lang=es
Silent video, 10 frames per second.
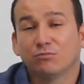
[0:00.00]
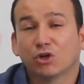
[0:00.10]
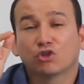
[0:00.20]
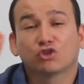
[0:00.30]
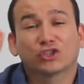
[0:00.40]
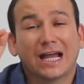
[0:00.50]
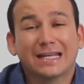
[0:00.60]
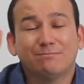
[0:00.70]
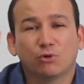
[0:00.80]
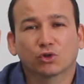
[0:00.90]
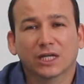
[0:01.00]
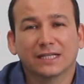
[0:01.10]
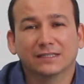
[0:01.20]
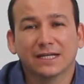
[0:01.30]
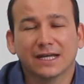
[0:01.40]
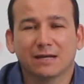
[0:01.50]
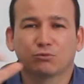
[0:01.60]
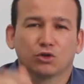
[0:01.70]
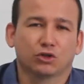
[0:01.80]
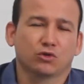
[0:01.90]
Por eso es tan importante el
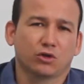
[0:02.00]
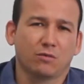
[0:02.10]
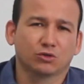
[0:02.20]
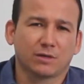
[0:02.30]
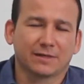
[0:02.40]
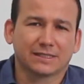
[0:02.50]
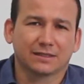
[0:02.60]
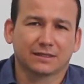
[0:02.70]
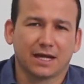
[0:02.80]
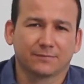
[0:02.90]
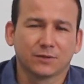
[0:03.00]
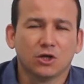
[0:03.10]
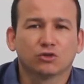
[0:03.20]
proyecto que vamos a presentar.